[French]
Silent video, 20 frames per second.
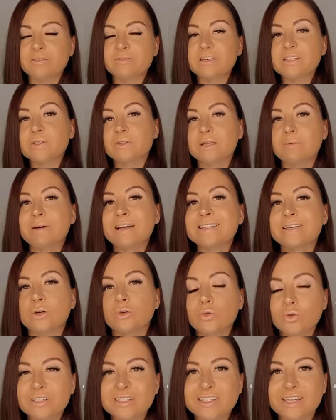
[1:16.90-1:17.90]
ce n'est pas un
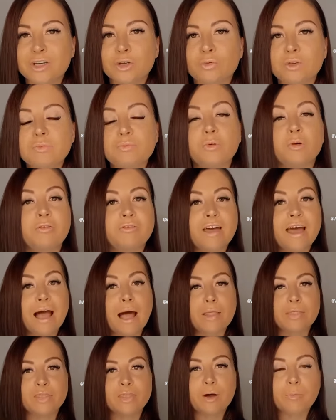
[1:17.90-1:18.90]
court-circuit pour faire
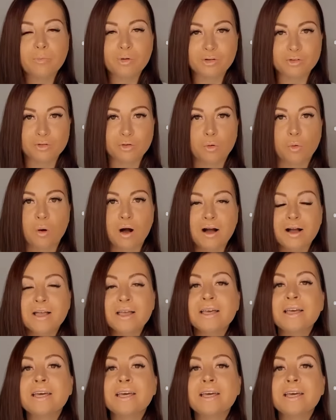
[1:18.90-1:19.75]
n'importe quoi